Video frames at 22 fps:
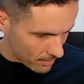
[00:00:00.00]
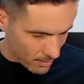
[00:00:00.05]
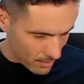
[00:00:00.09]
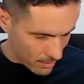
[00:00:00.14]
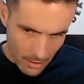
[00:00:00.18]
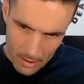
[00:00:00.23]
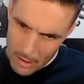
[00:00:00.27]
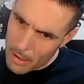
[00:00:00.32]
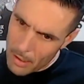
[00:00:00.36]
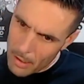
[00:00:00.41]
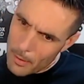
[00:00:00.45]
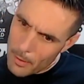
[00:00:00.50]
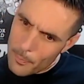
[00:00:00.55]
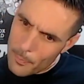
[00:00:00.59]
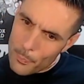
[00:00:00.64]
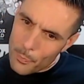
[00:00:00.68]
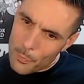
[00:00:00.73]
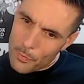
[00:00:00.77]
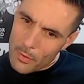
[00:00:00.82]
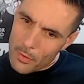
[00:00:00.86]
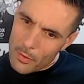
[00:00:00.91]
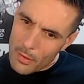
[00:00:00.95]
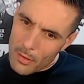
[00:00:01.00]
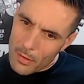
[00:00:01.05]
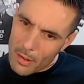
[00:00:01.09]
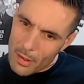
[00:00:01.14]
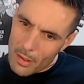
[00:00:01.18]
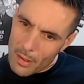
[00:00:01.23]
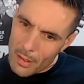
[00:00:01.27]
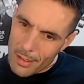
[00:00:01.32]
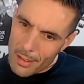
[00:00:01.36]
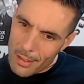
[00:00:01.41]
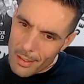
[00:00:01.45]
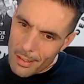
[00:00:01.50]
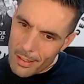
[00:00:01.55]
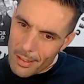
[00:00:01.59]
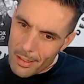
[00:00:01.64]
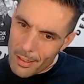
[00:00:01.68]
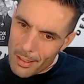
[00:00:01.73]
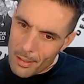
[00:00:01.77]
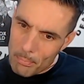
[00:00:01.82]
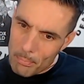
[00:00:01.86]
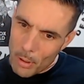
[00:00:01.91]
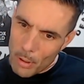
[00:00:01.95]
Ähm,
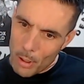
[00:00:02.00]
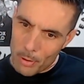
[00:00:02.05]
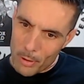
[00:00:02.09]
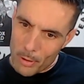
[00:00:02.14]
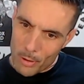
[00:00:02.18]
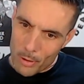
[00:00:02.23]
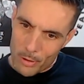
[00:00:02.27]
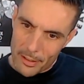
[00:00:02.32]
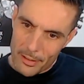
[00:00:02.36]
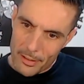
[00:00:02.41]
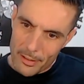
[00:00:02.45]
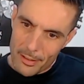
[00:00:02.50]
Burberry.